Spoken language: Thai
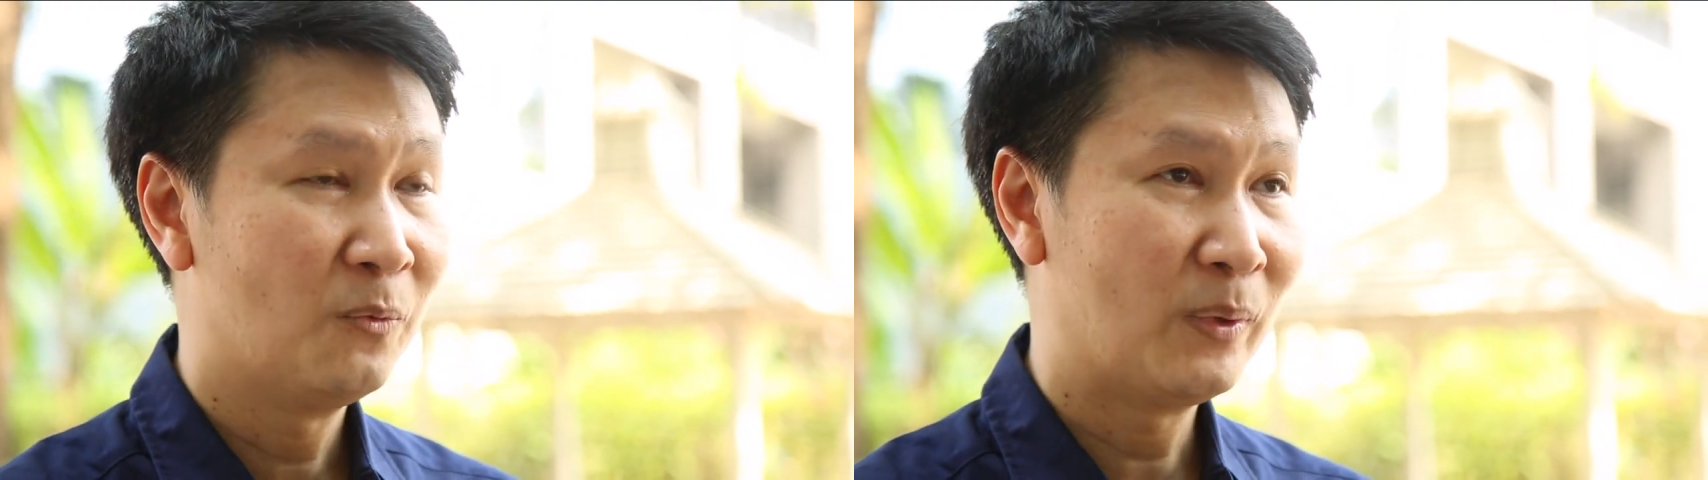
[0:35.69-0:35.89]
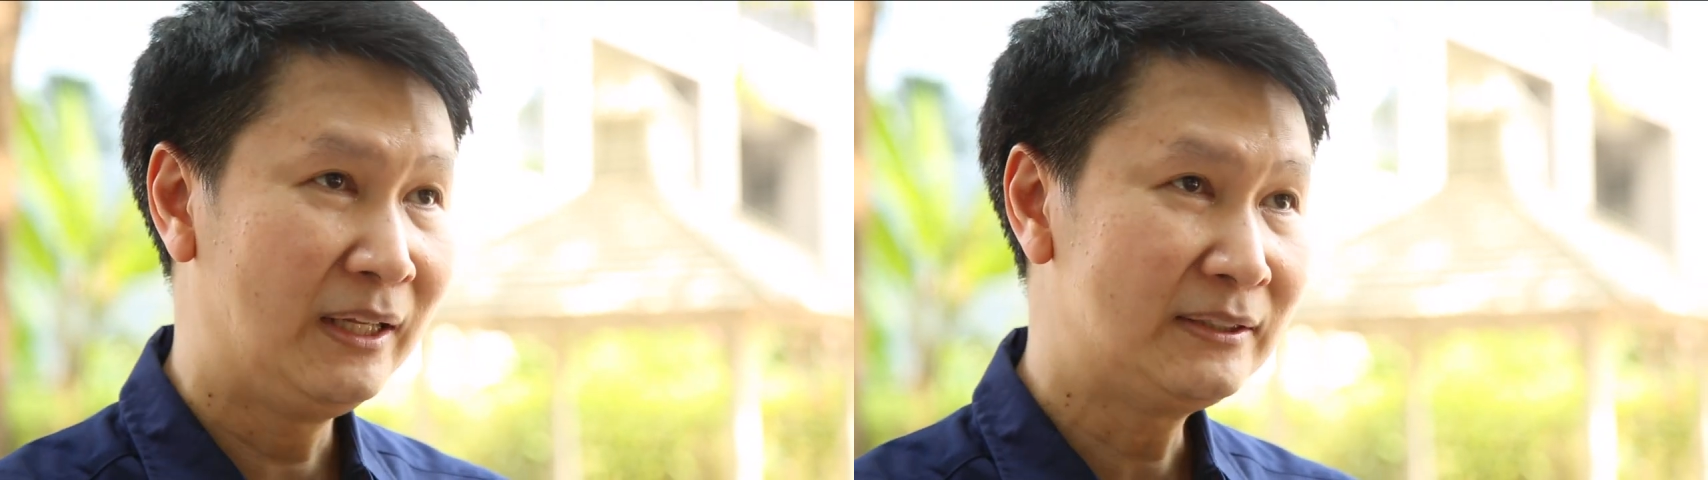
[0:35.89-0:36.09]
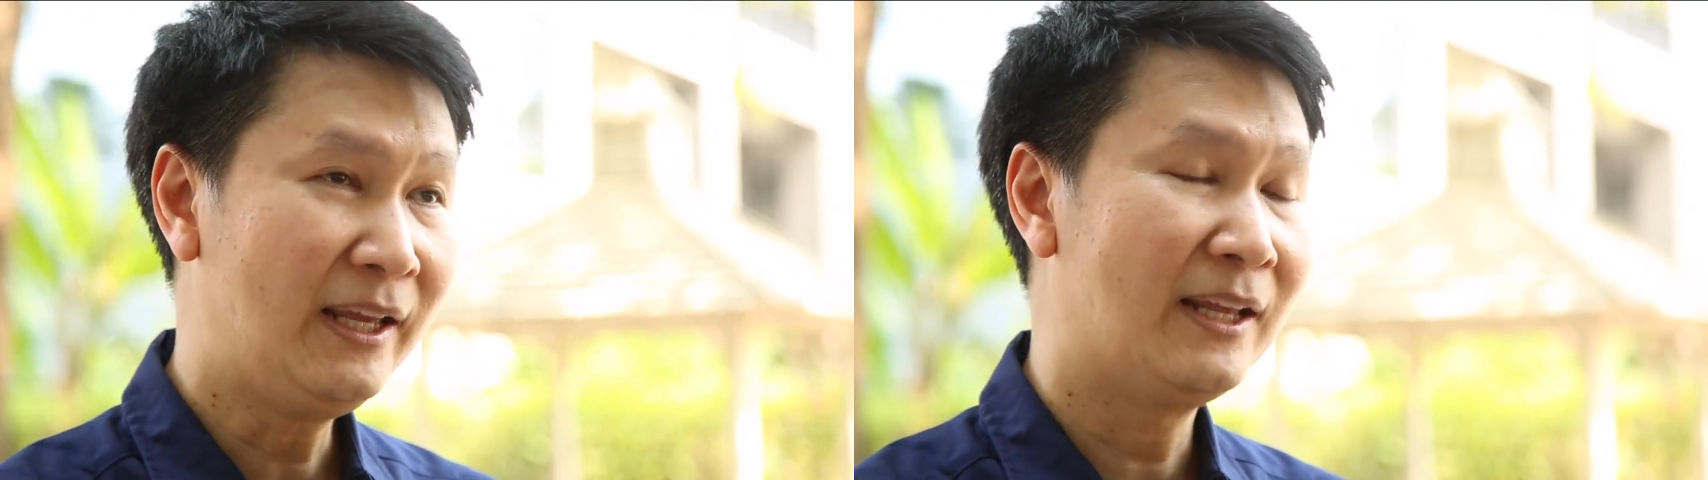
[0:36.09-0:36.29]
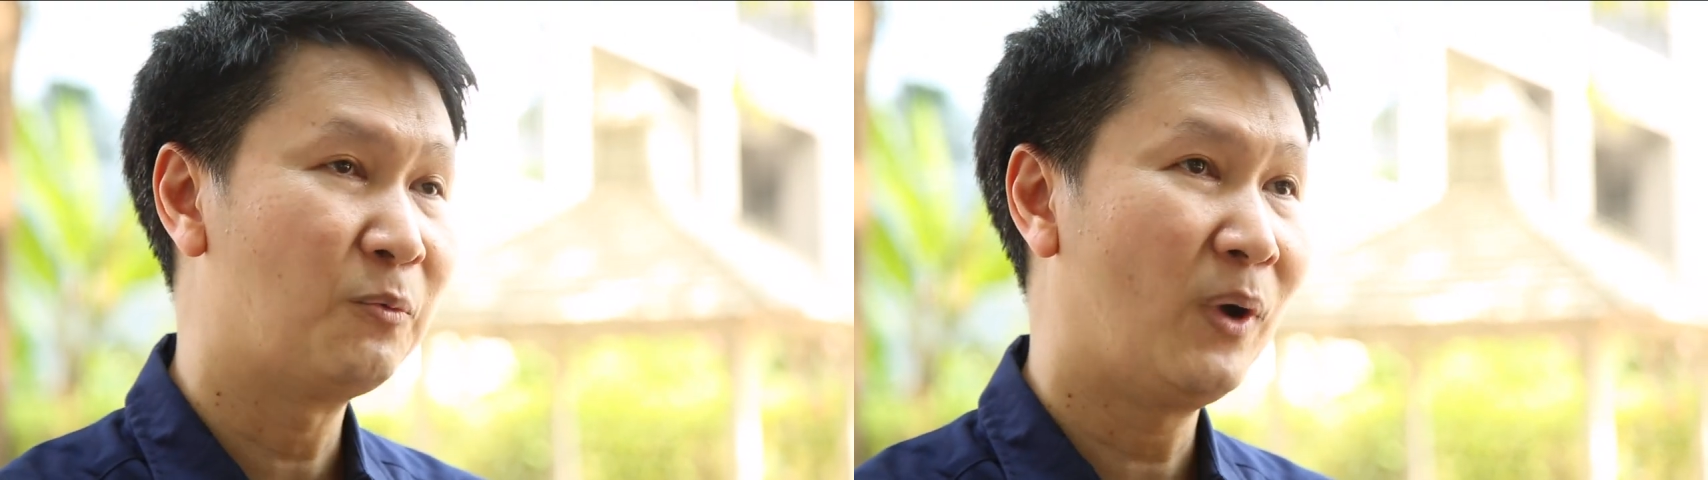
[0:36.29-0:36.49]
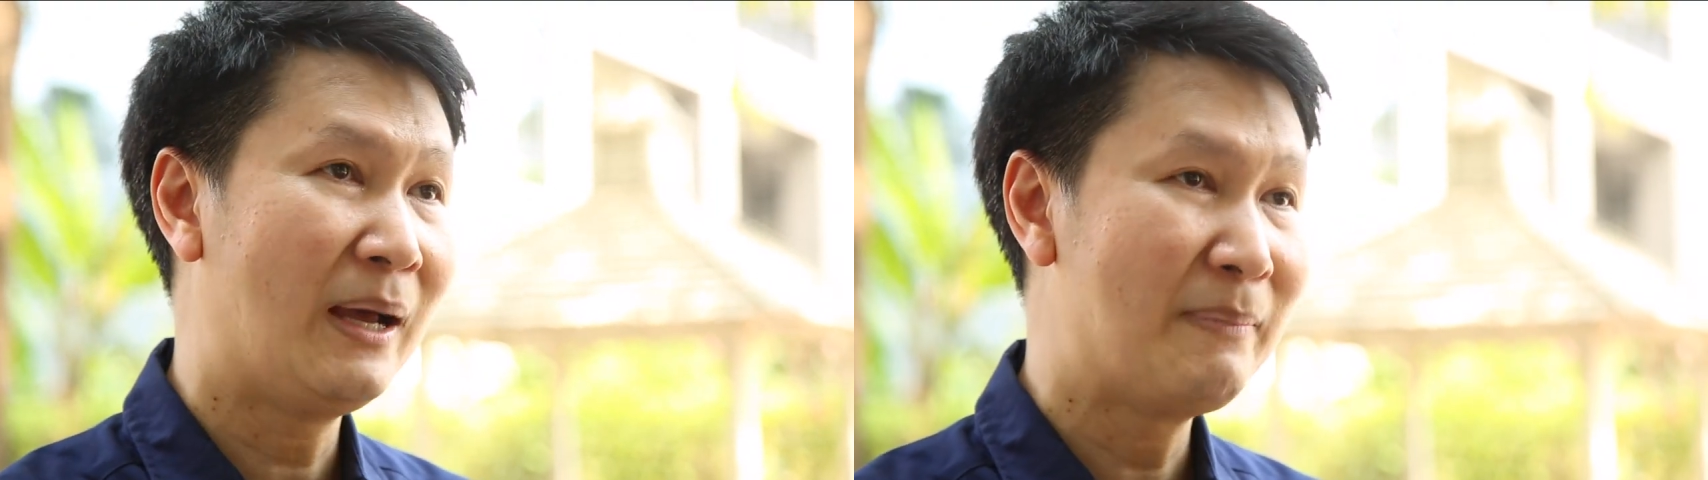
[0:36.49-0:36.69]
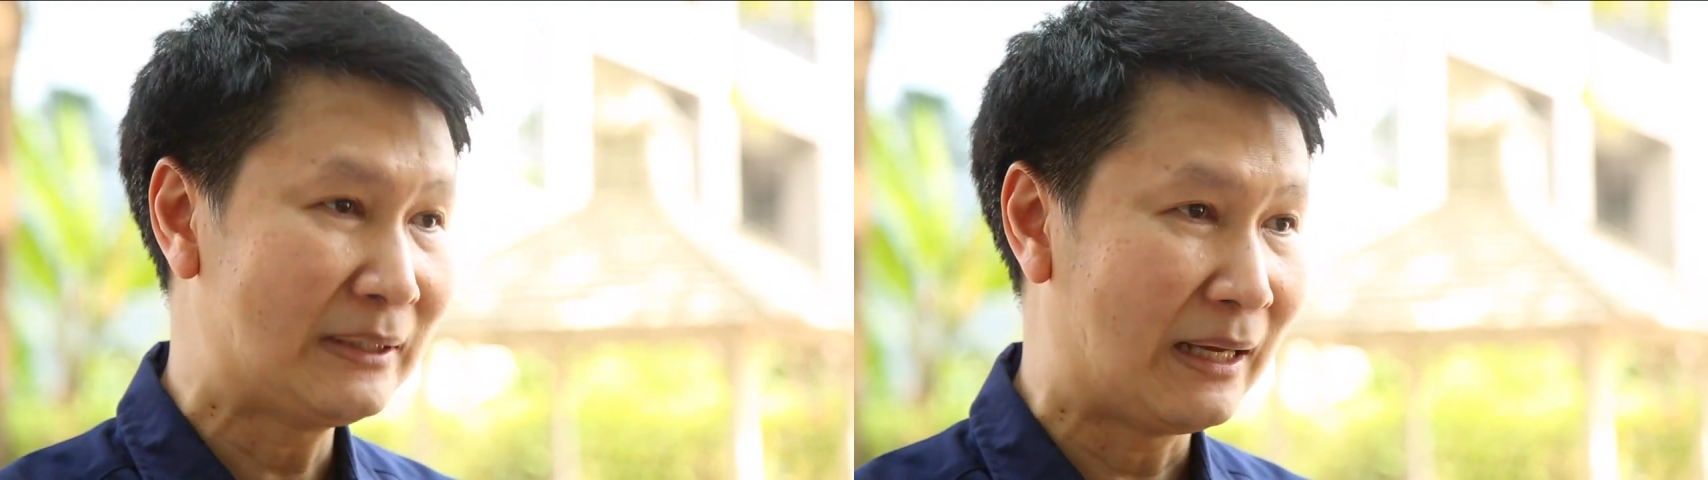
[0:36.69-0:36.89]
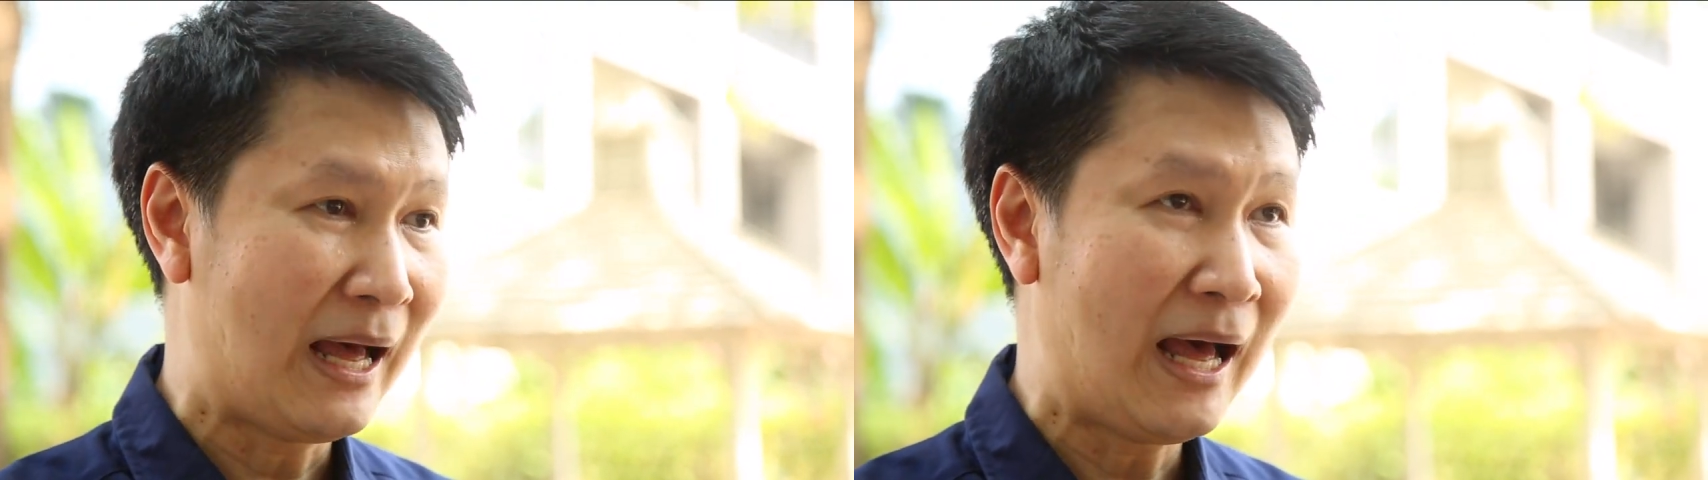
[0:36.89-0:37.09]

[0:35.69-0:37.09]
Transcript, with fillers: วันนี้จะเห็นว่าแม้แต่